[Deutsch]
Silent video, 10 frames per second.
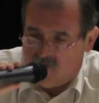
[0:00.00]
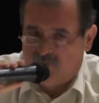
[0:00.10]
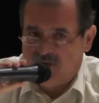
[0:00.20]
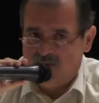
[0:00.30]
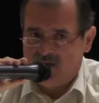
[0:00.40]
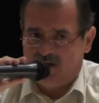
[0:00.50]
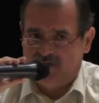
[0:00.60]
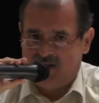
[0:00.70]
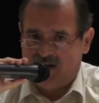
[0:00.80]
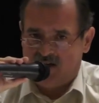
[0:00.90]
Und damit
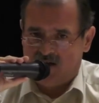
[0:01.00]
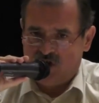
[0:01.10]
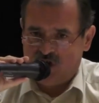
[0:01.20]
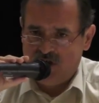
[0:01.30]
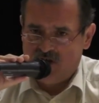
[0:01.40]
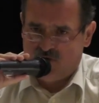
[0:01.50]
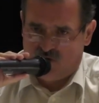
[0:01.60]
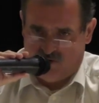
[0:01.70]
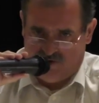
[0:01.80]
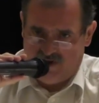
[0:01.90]
auf der
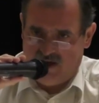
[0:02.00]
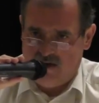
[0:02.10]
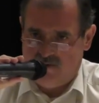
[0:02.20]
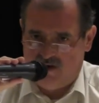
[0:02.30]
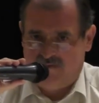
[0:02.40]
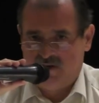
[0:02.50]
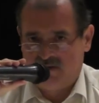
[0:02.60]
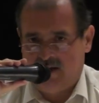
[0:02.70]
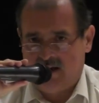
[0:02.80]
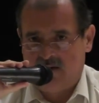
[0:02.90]
Girokontenebene fürs
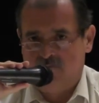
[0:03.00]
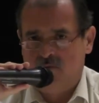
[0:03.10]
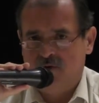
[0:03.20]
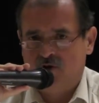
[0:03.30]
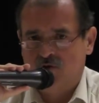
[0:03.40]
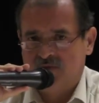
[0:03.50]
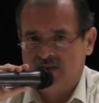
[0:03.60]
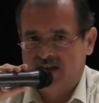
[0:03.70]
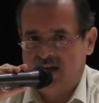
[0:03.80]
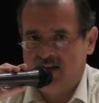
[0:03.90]
breite Publikum
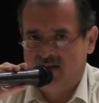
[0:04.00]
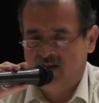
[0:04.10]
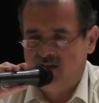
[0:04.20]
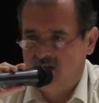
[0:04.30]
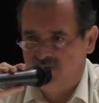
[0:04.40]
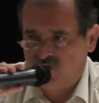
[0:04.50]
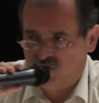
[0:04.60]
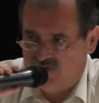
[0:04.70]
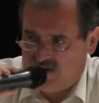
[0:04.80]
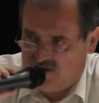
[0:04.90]
das Geld dann nicht
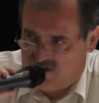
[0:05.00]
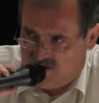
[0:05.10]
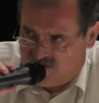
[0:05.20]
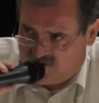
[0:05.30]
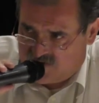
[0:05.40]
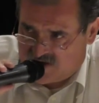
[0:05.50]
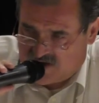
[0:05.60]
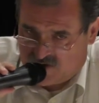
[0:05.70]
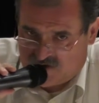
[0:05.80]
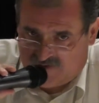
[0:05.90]
verschwindet, das er
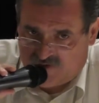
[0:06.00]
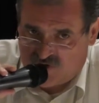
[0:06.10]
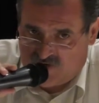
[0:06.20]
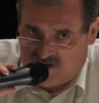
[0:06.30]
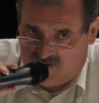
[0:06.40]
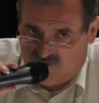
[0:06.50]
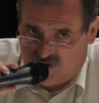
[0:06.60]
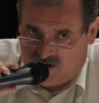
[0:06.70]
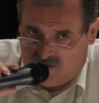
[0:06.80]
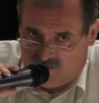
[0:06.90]
sonst verschwinden
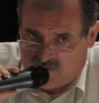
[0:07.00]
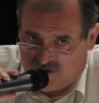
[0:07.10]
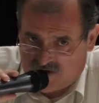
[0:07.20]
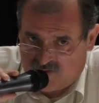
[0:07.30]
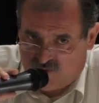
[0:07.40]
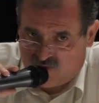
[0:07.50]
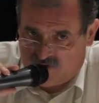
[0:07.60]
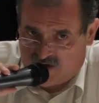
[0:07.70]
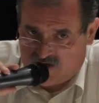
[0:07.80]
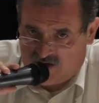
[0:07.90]
würde beim
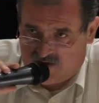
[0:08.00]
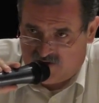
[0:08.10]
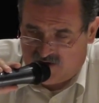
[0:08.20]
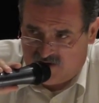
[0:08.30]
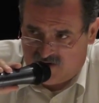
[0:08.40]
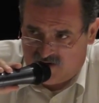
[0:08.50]
Ausbuchen der Kredite,